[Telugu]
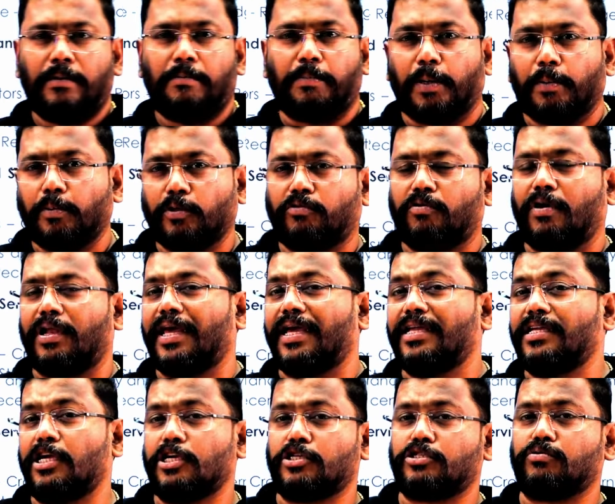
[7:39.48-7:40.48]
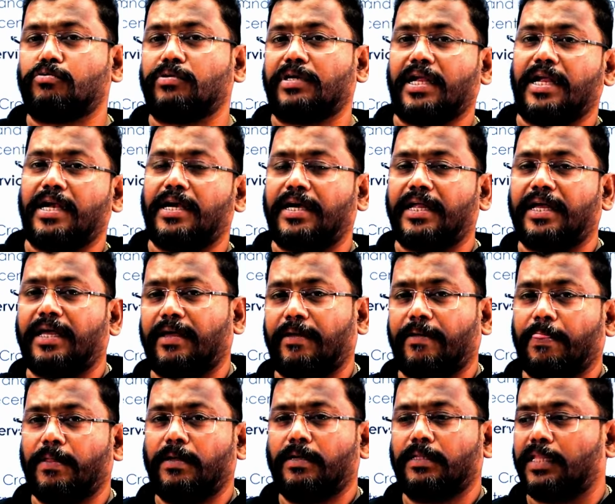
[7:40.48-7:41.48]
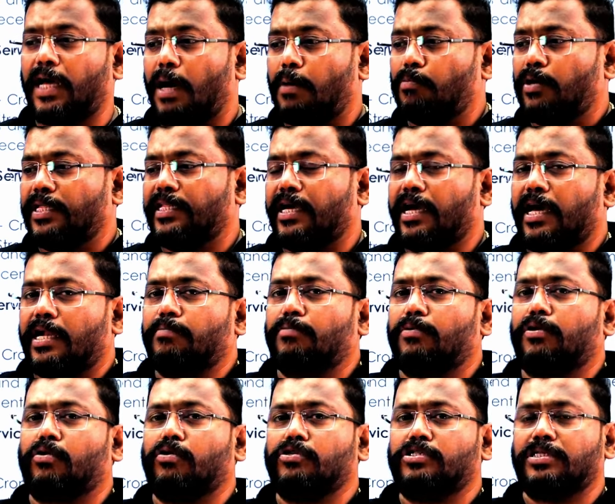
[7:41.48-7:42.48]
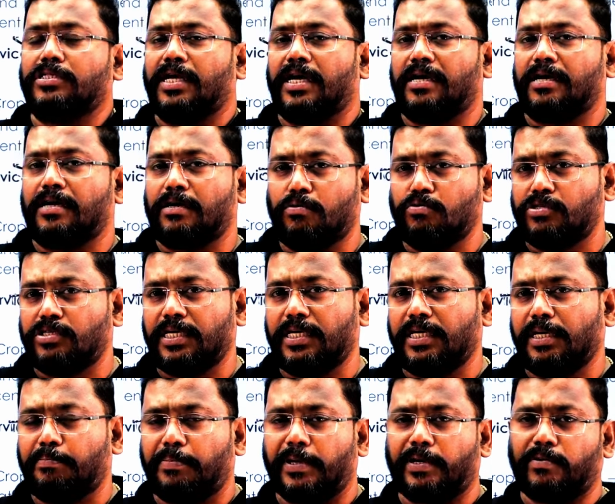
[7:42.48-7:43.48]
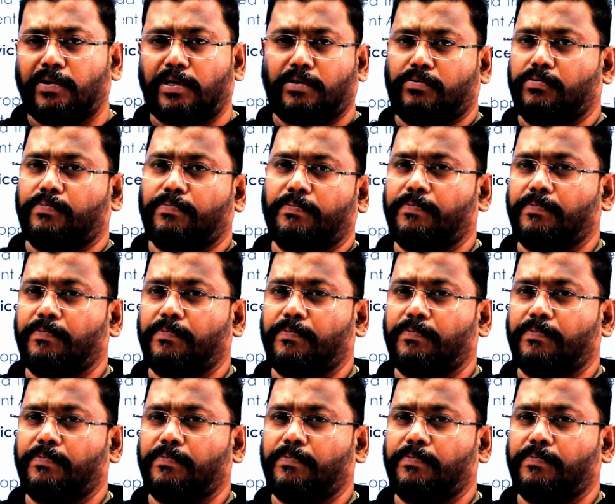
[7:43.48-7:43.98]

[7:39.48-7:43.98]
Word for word: ప్రభుత్వాలు ఏం చేస్తూ ఉంటాయంటే తాము అధికారంలోకి వచ్చిన దగ్గర నుంచి ఇప్పటి వరకు